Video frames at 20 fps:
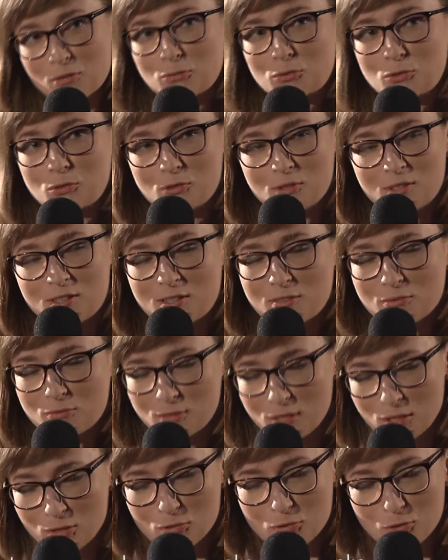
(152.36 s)
autorka
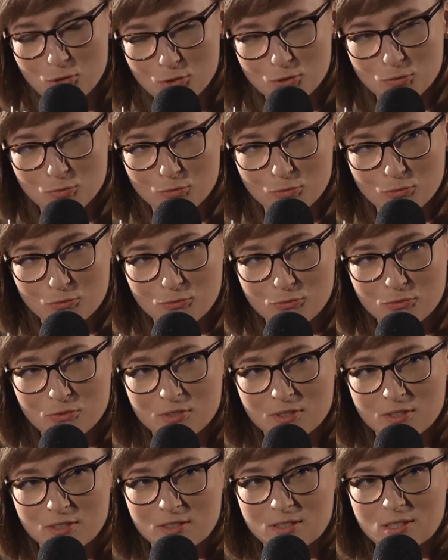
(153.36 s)
wielu rozmów
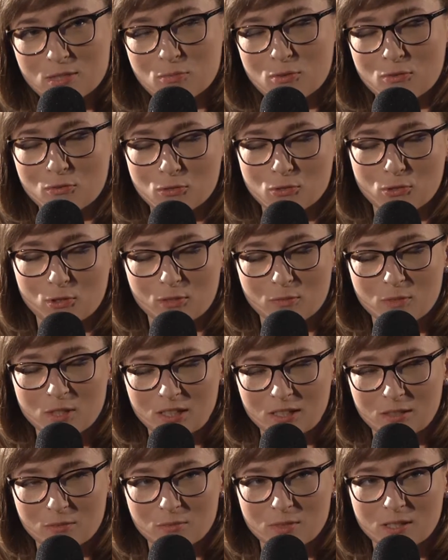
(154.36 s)
y, z profesorem
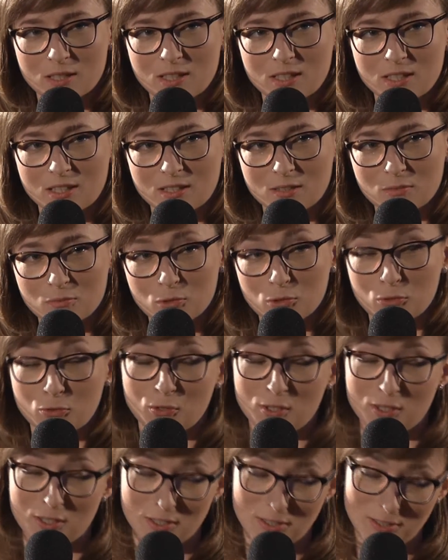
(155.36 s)
Janem Ekierem,
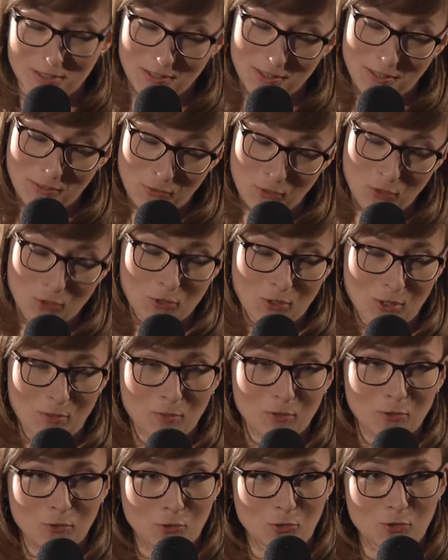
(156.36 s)
której
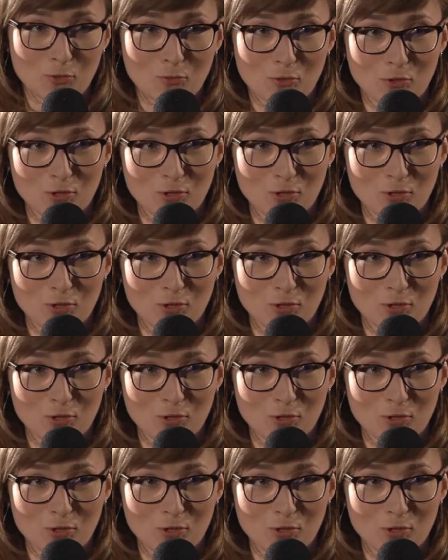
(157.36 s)
zawdzięczamy to, że